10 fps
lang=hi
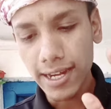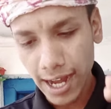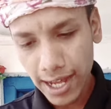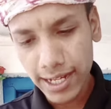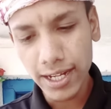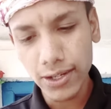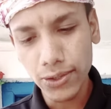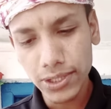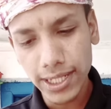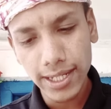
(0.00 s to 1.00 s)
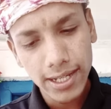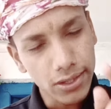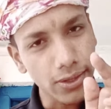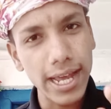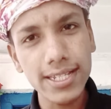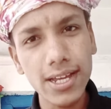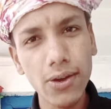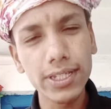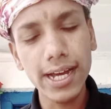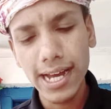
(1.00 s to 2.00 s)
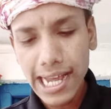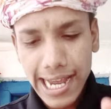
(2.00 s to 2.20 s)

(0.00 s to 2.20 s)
नारियाँ न होती तो कैसा होता